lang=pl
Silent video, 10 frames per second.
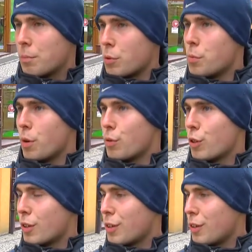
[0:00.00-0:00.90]
pozbyłam
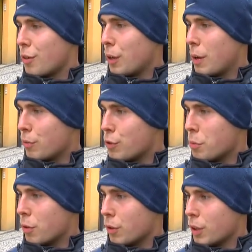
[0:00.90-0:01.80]
się tych kilogramów
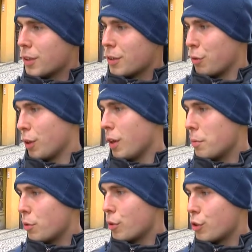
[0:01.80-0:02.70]
zimowych, które
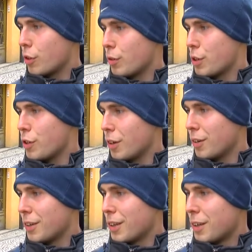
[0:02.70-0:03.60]
nabyło się
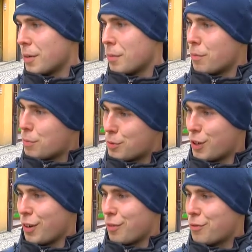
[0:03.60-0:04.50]
właśnie
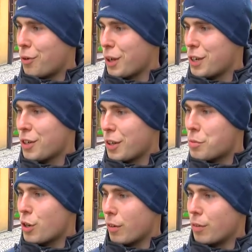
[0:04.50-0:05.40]
w, okresie tej
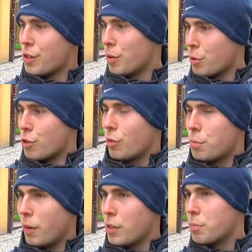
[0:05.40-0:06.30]
przerwy, gdzie nie można
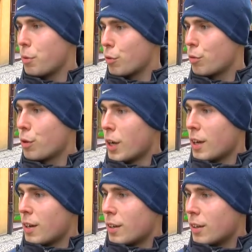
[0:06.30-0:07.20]
uprawiać sportu
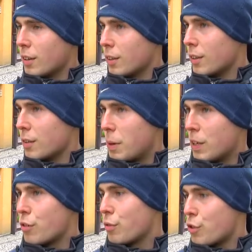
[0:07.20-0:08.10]
y,
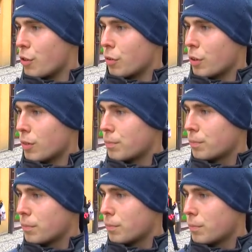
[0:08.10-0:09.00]
bardziej wyczynowo.
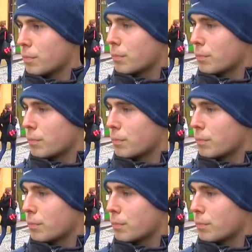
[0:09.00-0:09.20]
A